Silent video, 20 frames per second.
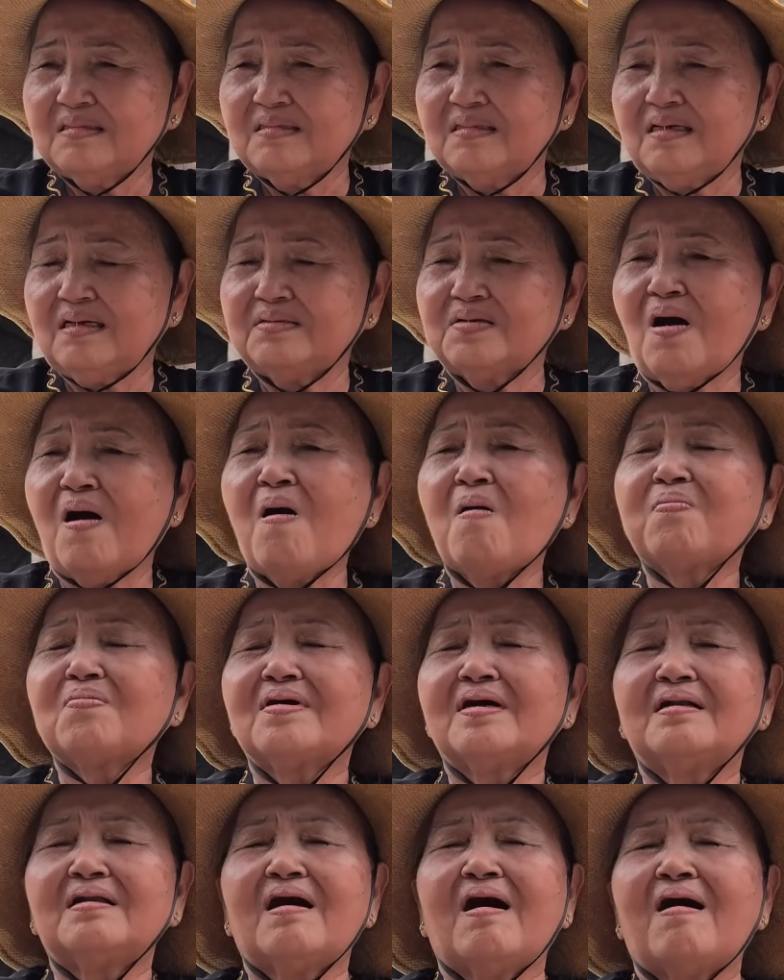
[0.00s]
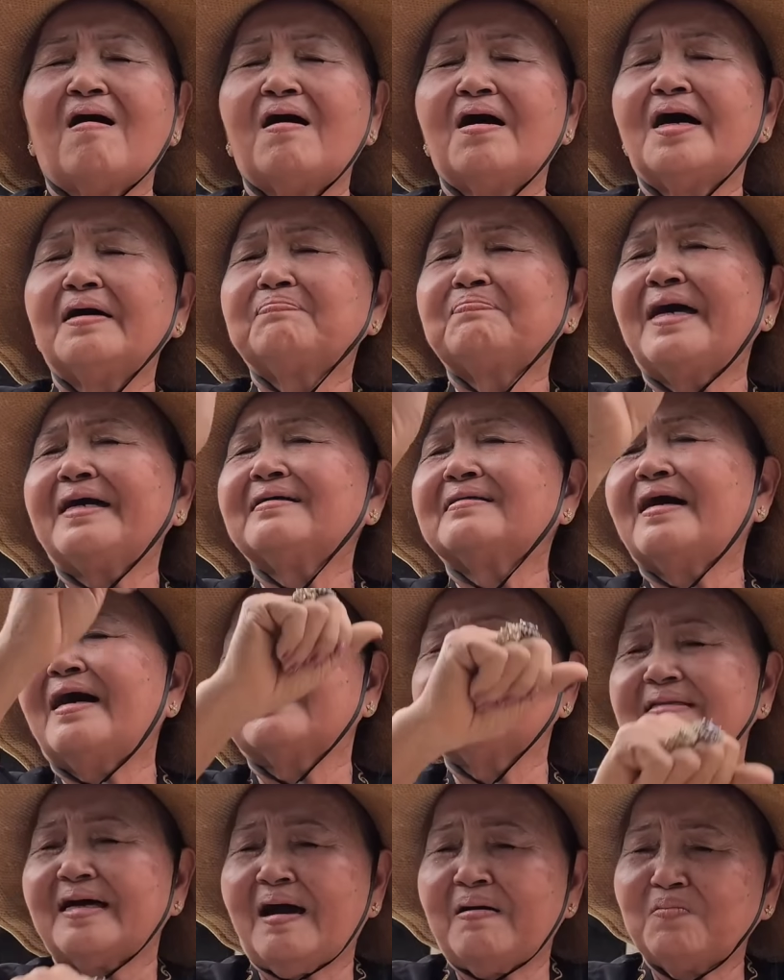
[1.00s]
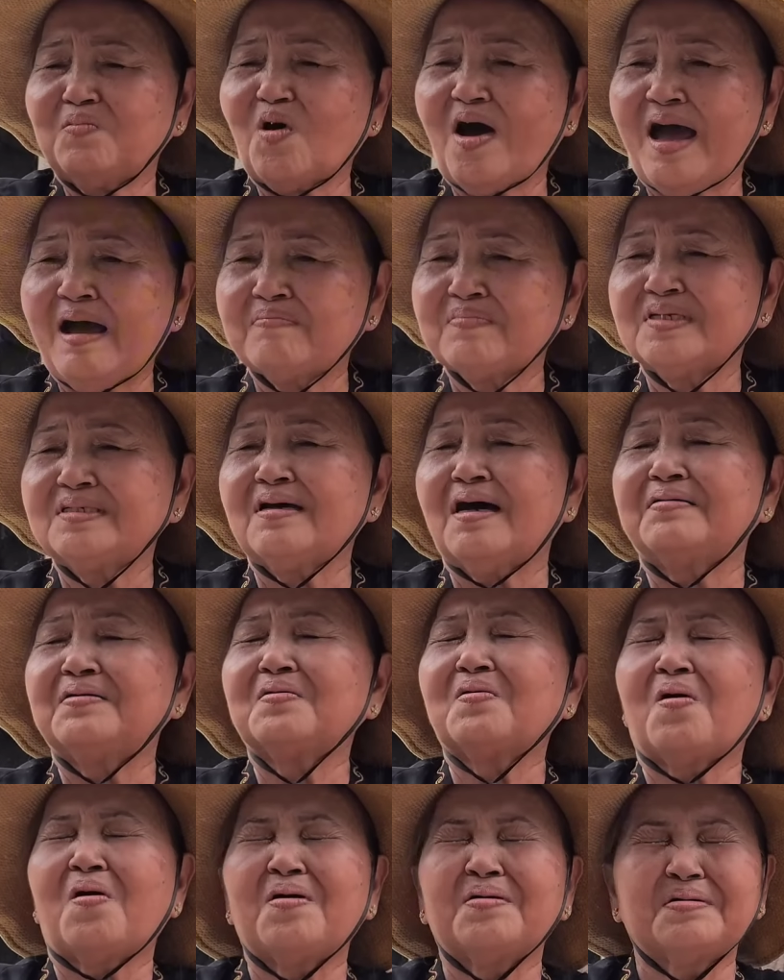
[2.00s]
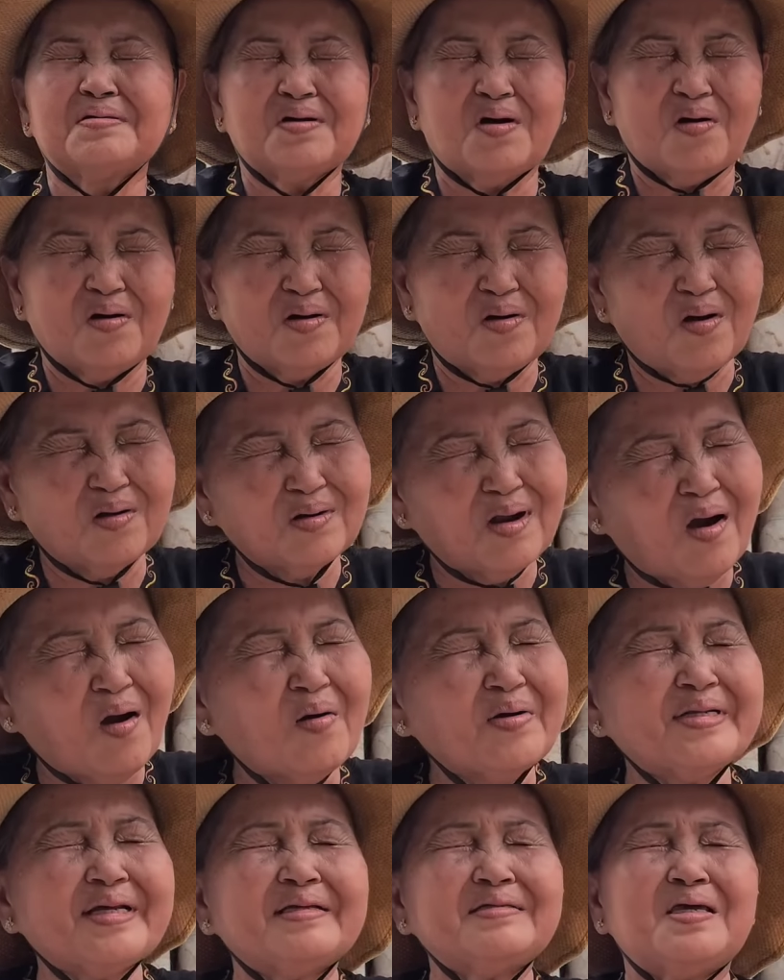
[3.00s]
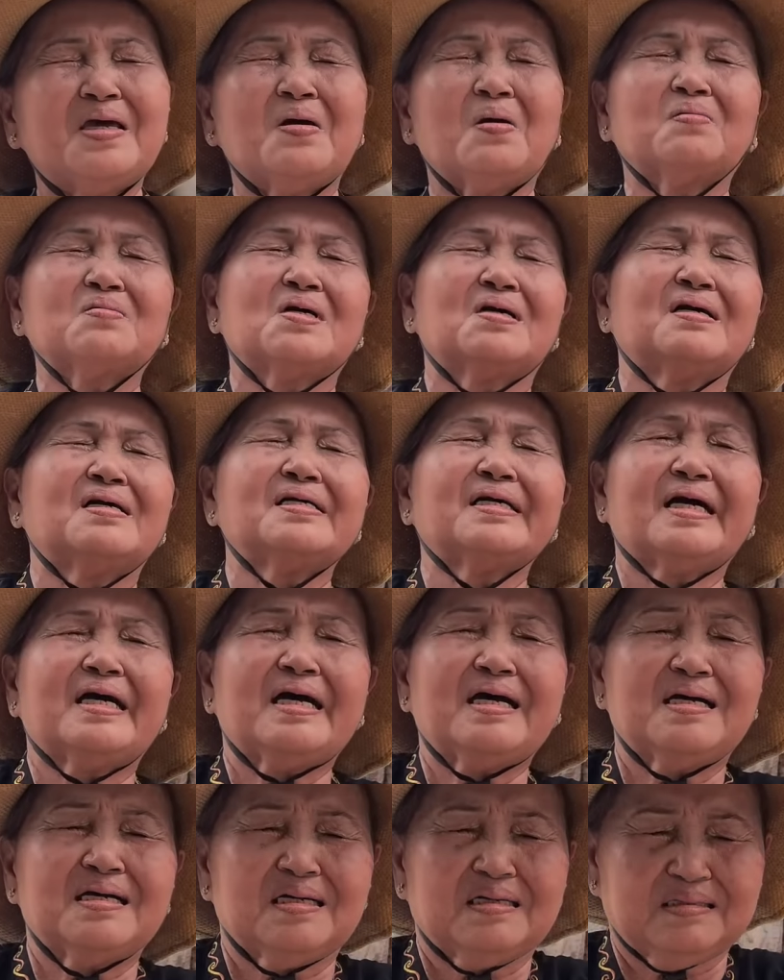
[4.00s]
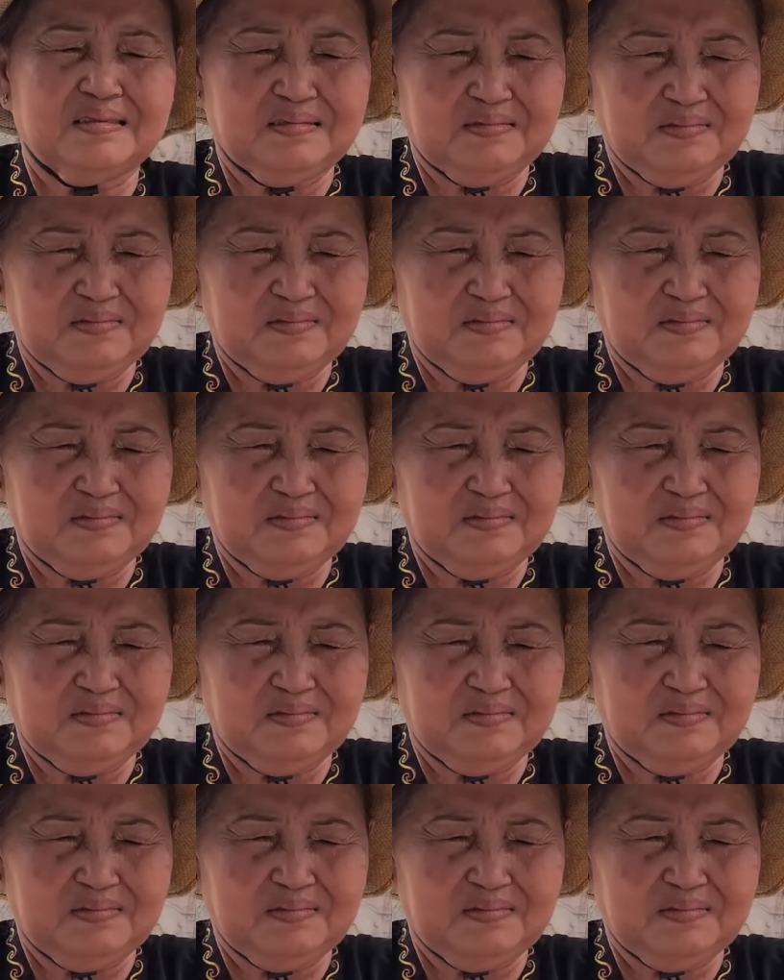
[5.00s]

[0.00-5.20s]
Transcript: ờ, đốt lò hết mấy thằng tham quan bây giờ nó còn còn còn lôi ra nhiều nữa kìa